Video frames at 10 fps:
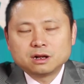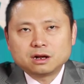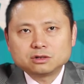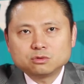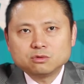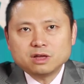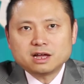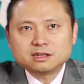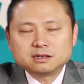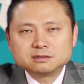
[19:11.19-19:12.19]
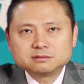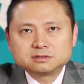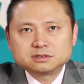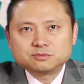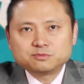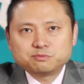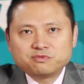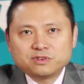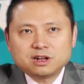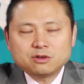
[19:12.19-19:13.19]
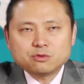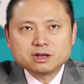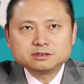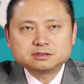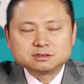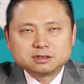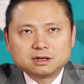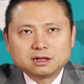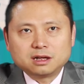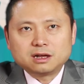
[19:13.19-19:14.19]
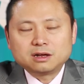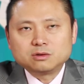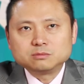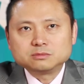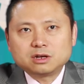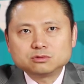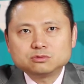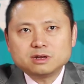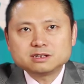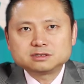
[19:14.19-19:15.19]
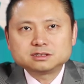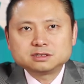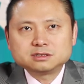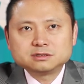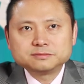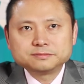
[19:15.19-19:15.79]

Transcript: 而东亚呢，这是非常原始的啊，奥杜万时期。